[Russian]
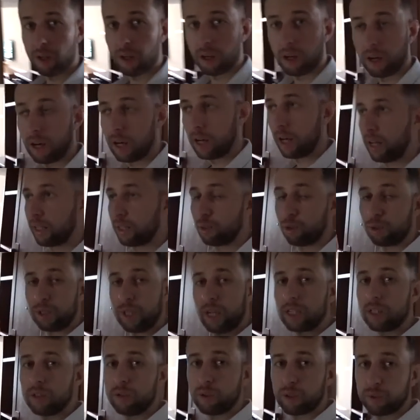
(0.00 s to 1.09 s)
А,
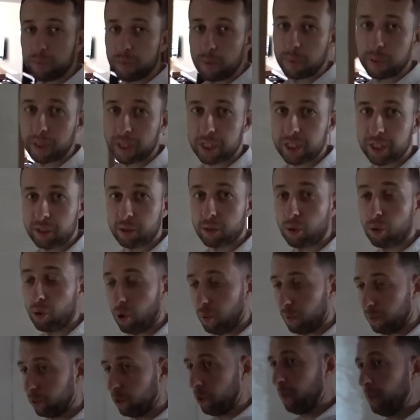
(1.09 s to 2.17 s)
друзья, ну вот мы подошли к
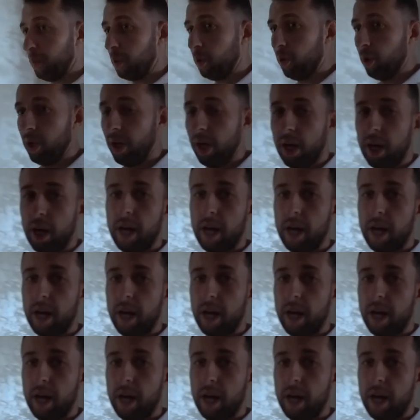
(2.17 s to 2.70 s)
другому номеру.